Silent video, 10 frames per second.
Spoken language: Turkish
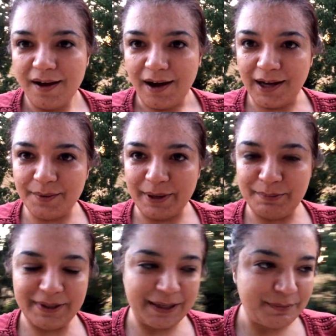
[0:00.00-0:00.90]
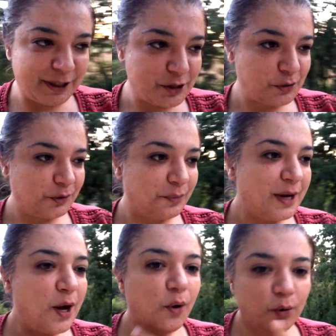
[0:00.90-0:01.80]
Ay ben birden birdenbire şey oldum.
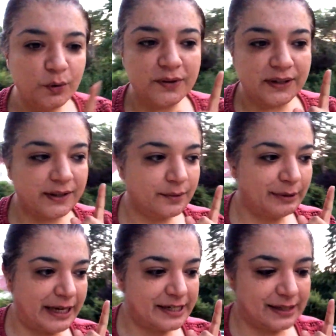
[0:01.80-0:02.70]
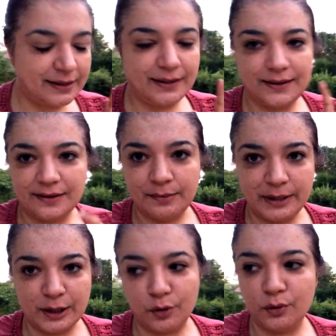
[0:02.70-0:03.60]
Onu sanırım gerçekten
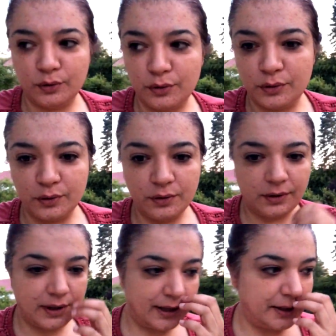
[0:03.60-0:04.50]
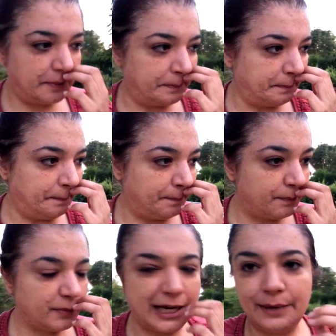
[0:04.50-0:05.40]
istemeyerek öldürdü. Ee,
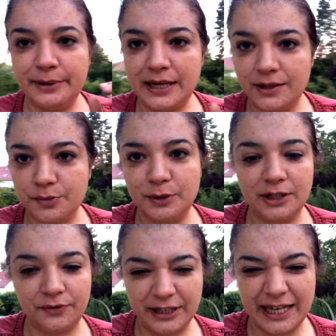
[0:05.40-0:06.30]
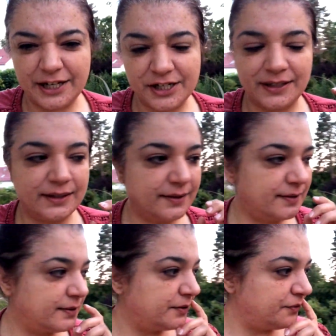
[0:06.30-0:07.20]
galiba yanlış bir tarafını gerçekten
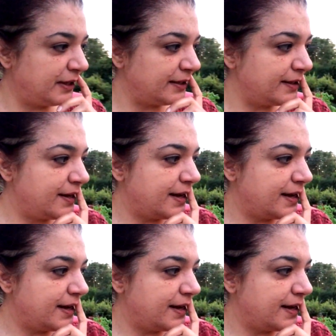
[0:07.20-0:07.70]
ısırdı falan.